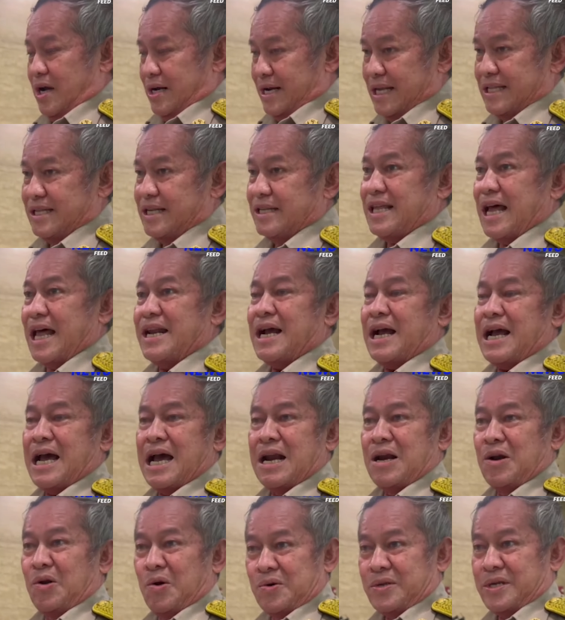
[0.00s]
ในสถาน
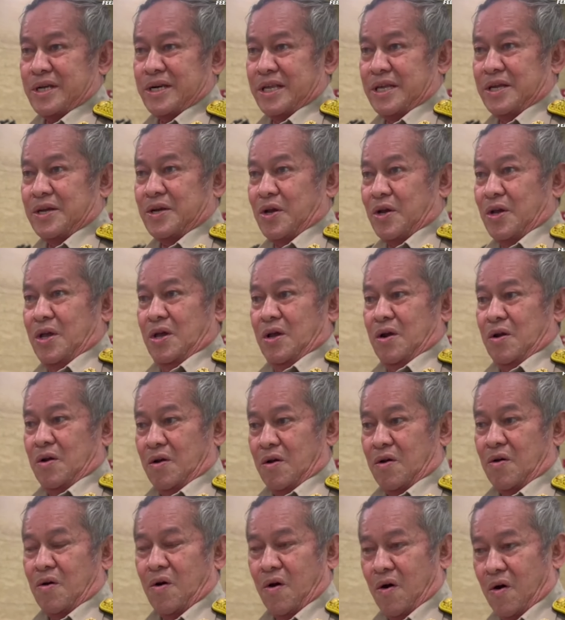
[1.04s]
การณ์โลกอย่างนี้
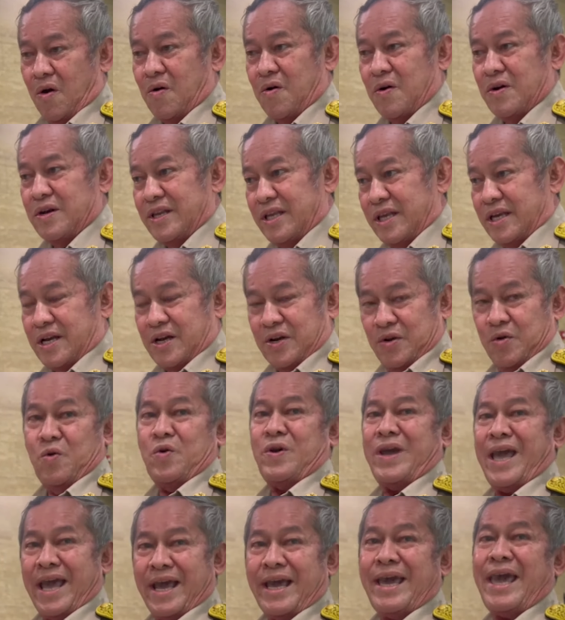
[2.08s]
ขอคนที่กระดู
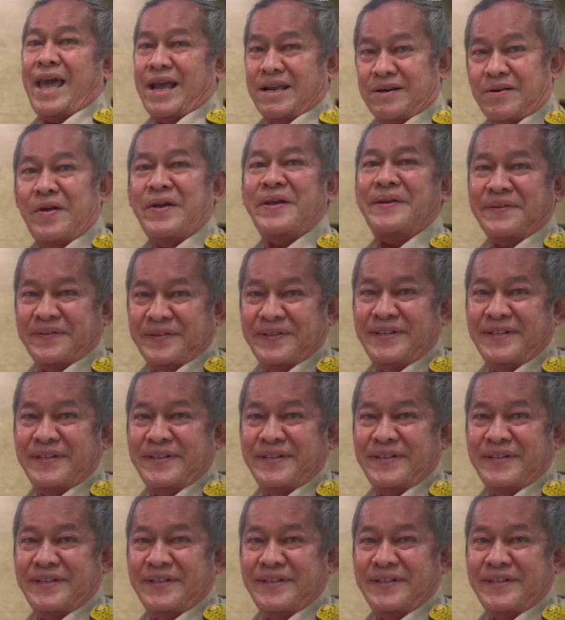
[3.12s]
กแข็งๆหน่อย